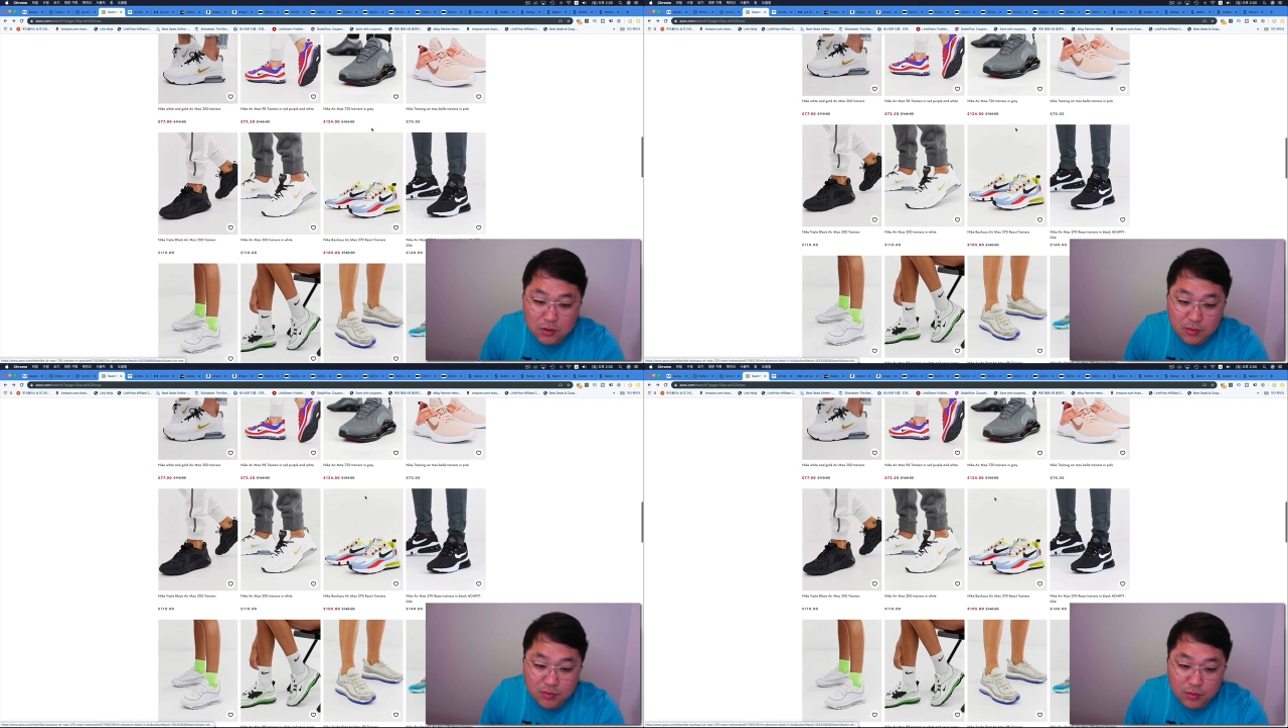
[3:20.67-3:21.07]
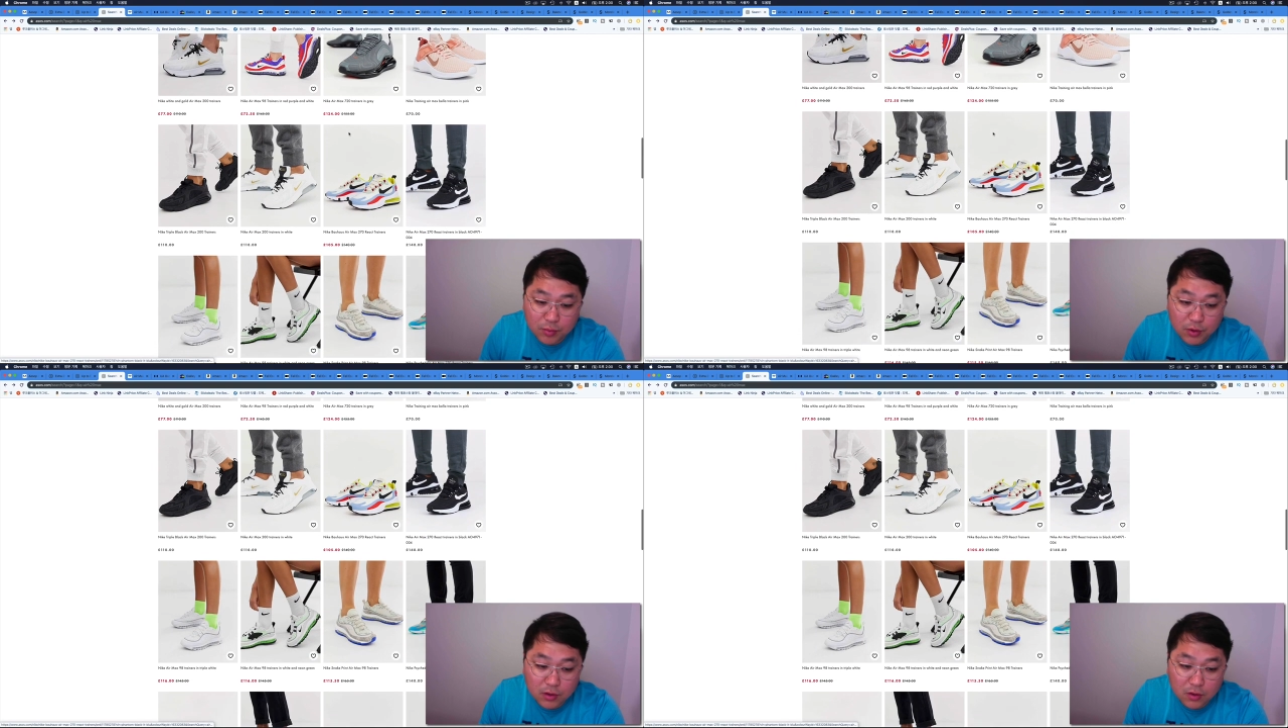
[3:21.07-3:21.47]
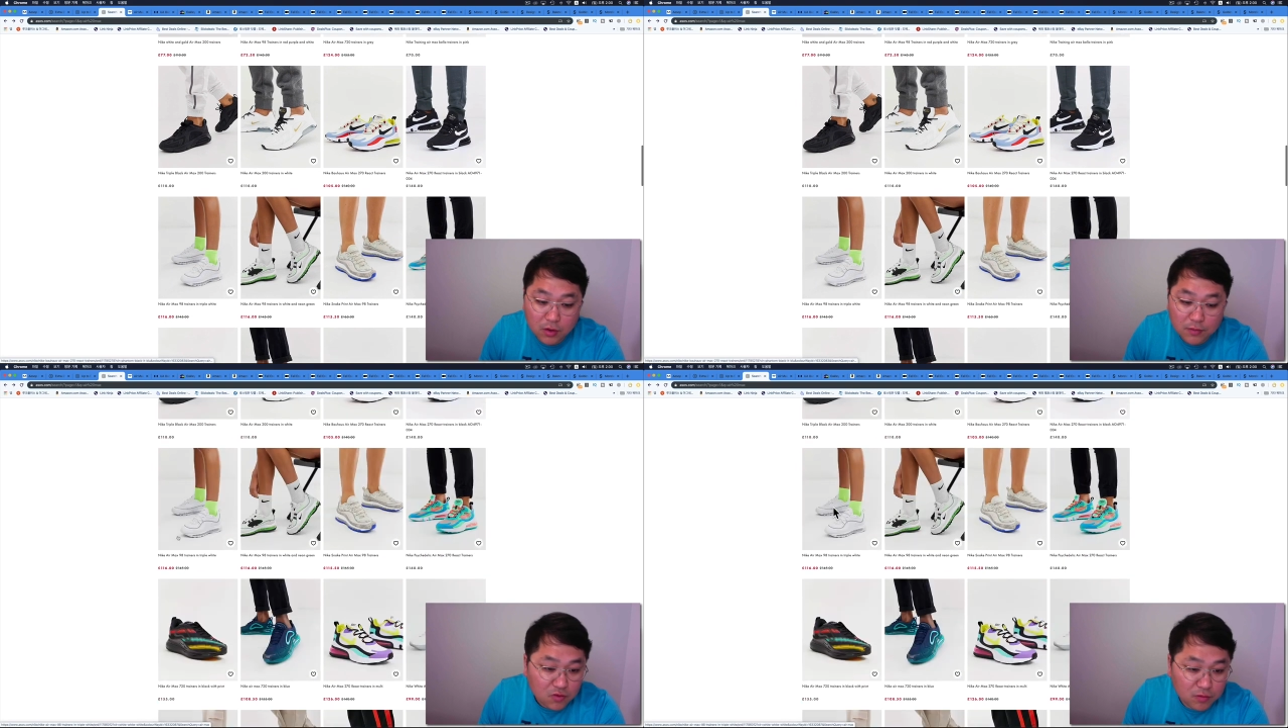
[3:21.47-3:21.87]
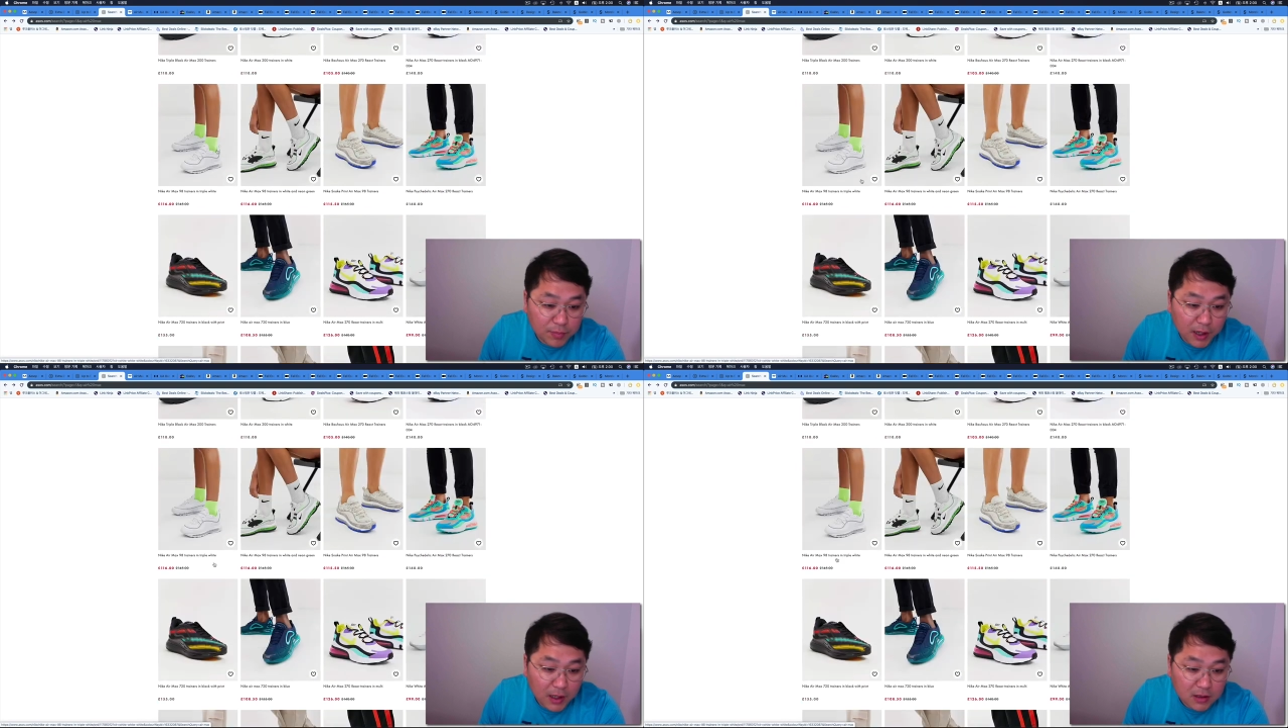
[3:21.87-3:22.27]
제품도 보이고
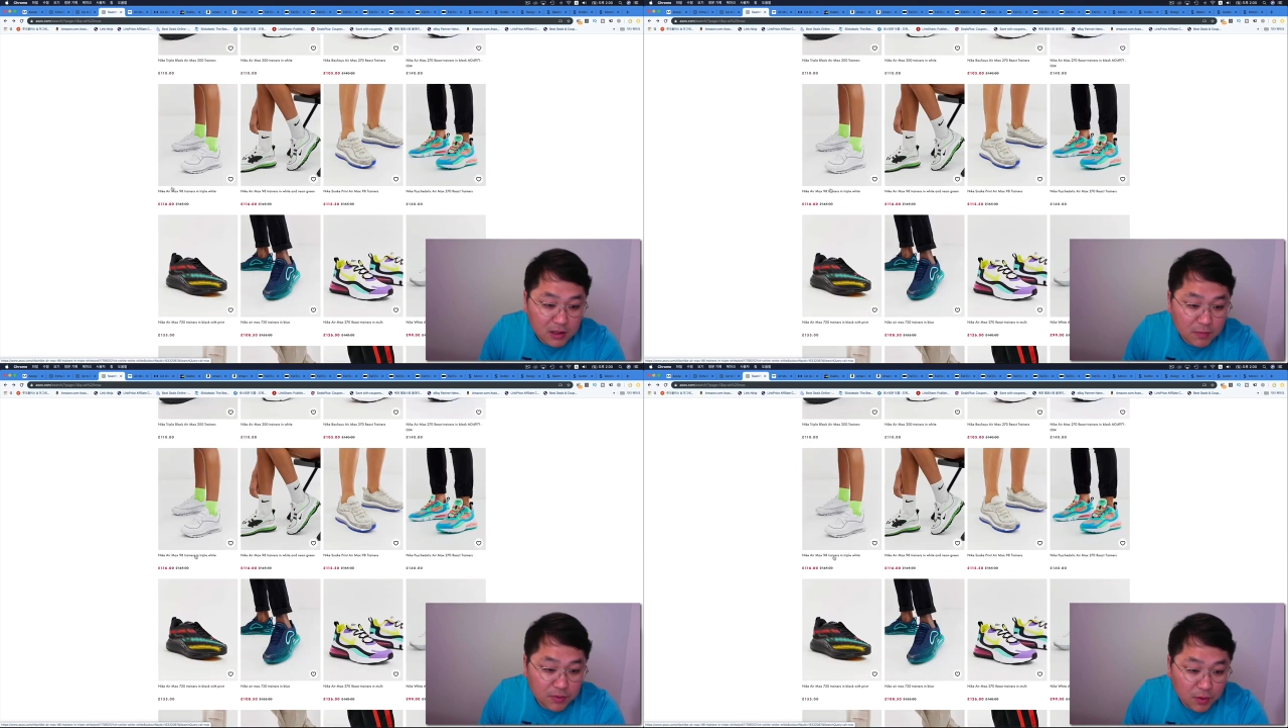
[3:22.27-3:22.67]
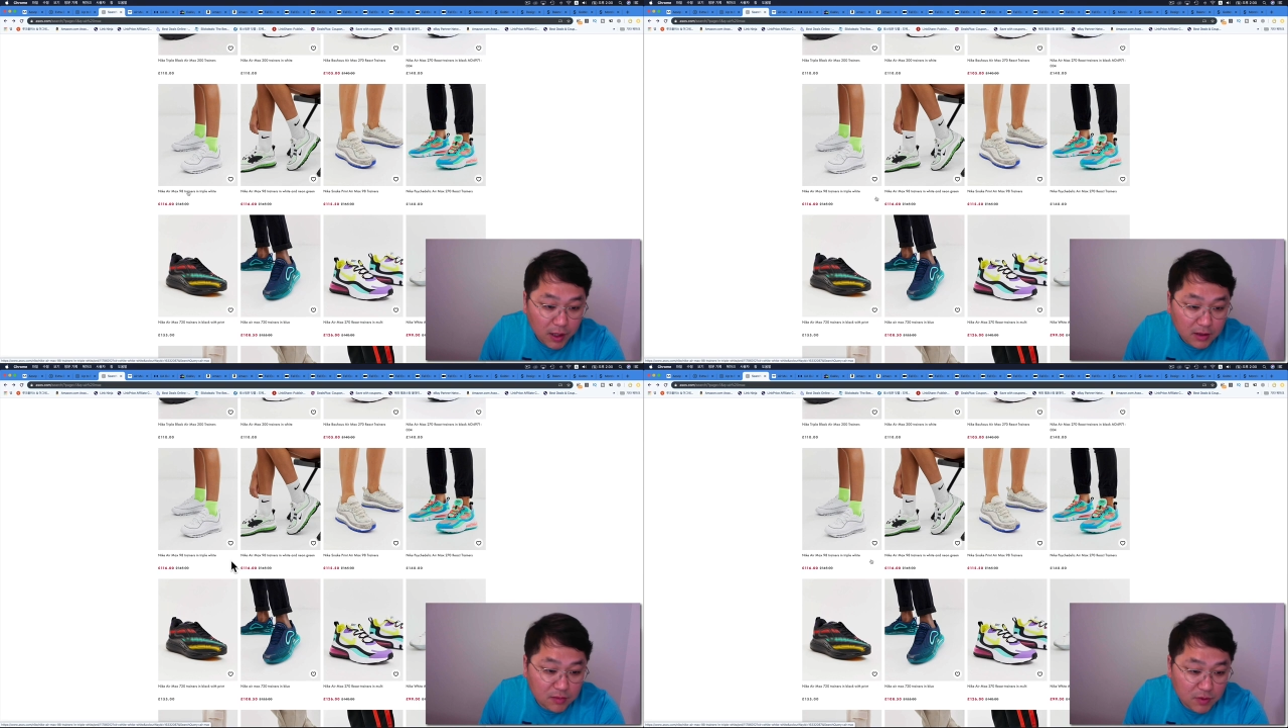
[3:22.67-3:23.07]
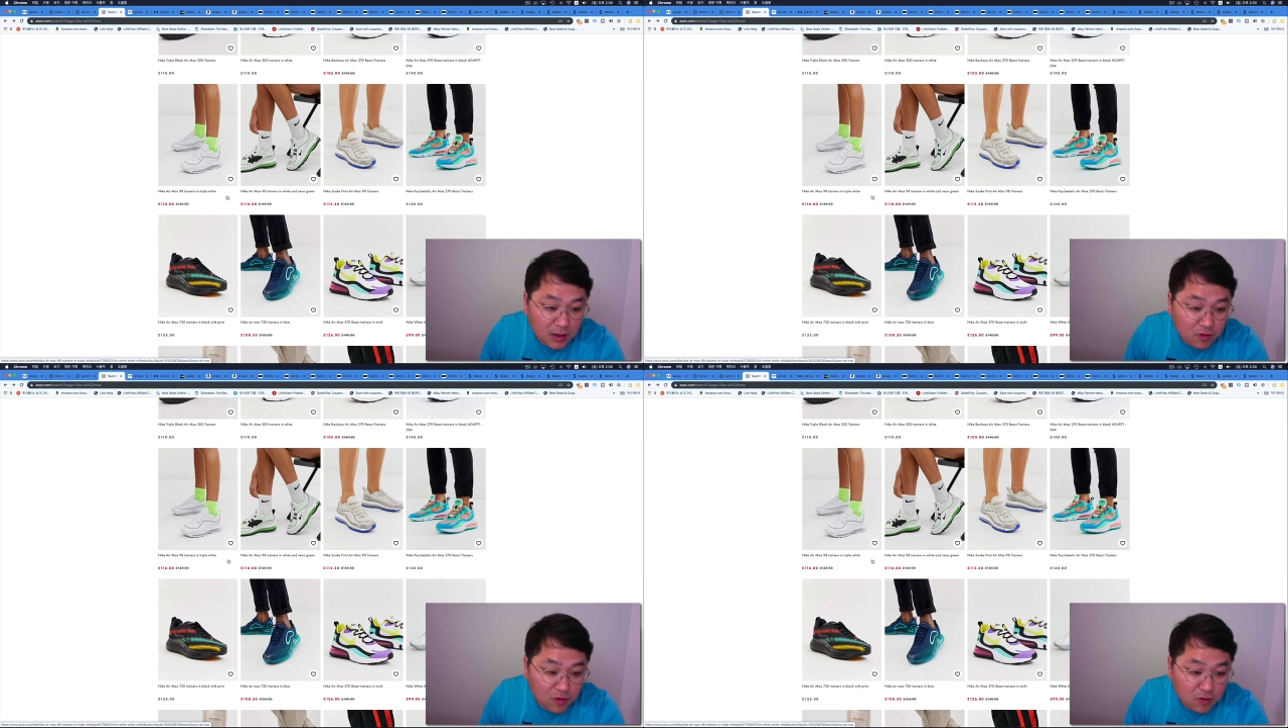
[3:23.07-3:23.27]
98 트리플 화이트입니다.